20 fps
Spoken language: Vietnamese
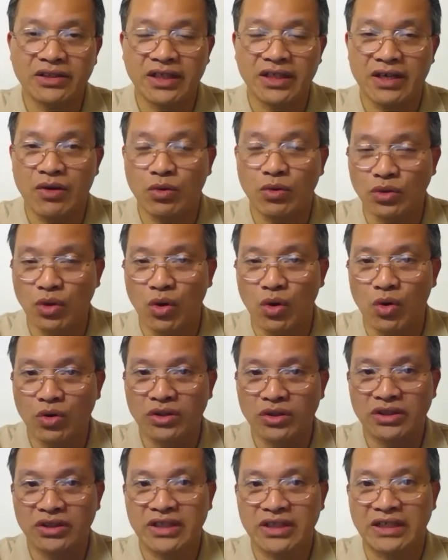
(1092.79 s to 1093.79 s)
xe ô tô
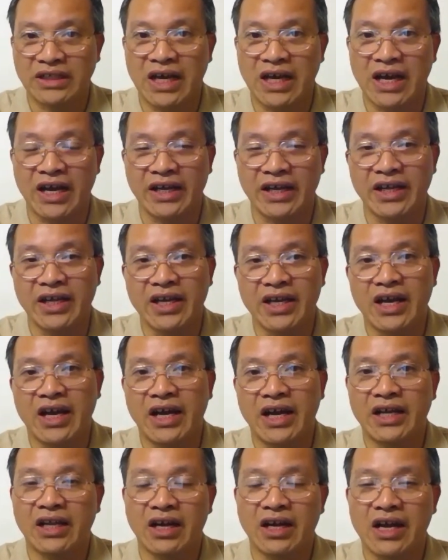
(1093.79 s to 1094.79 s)
xả thải
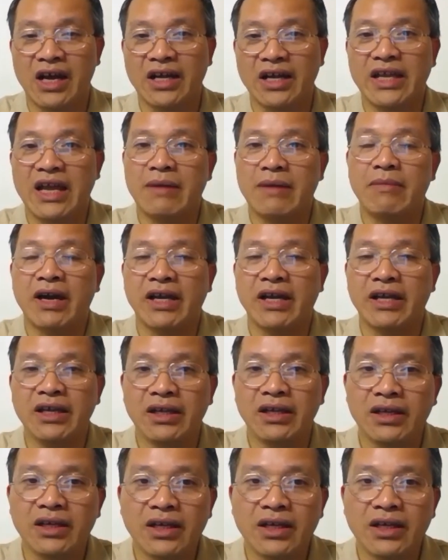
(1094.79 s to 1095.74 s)
hay là các cái nhà máy